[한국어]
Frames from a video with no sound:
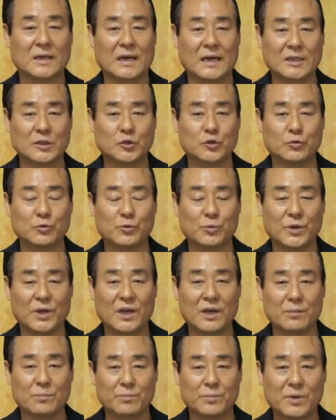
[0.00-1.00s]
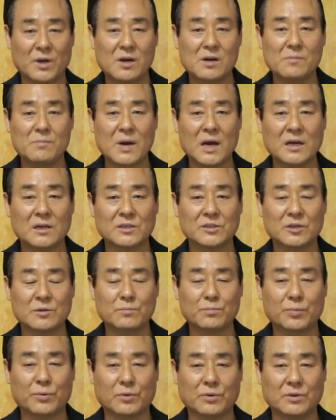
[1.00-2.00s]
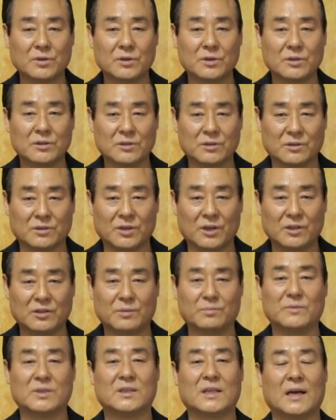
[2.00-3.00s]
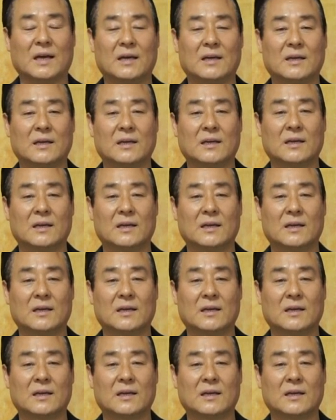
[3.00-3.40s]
아수르의 멸망 선포를 듣게 됩니다.